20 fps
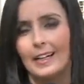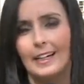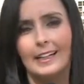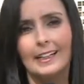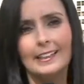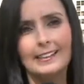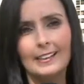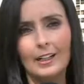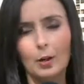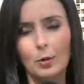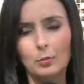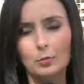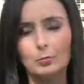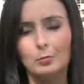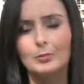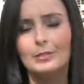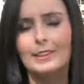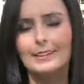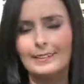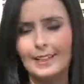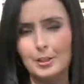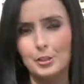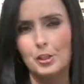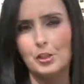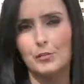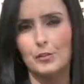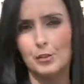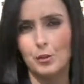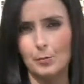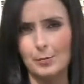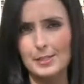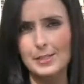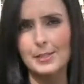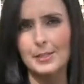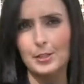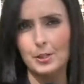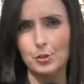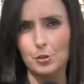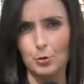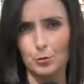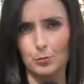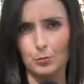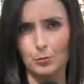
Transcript: e não tentativa de homicídio.